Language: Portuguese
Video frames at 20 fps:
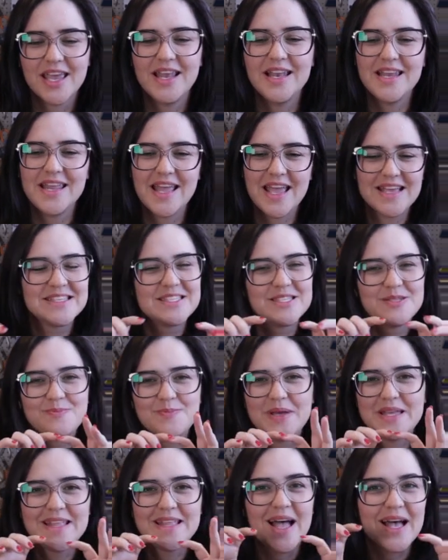ele é esse
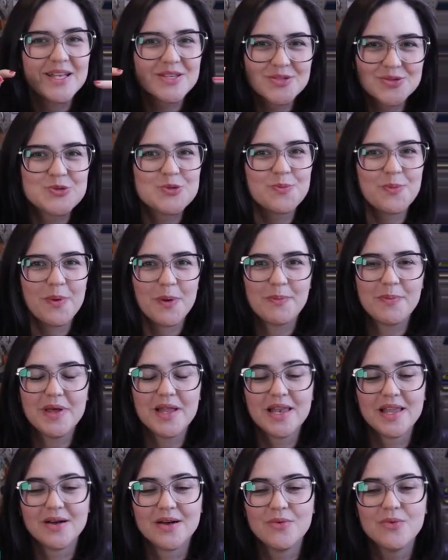pedaço de
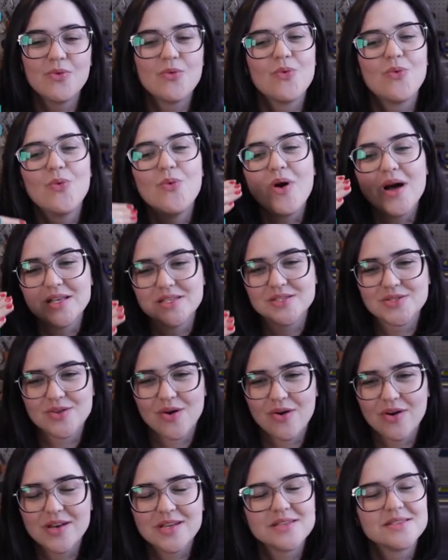papelão com as
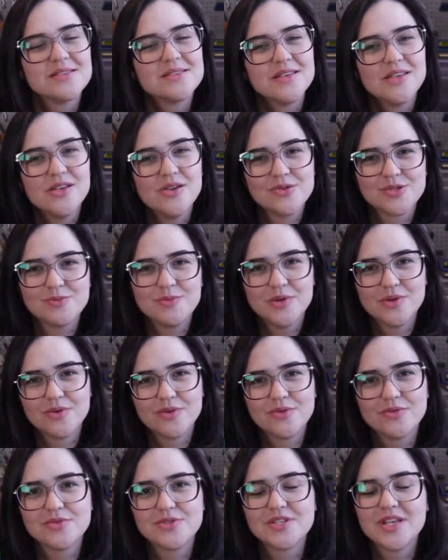horas e os
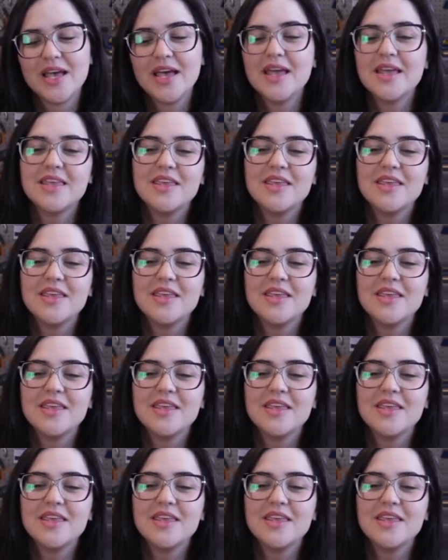minutos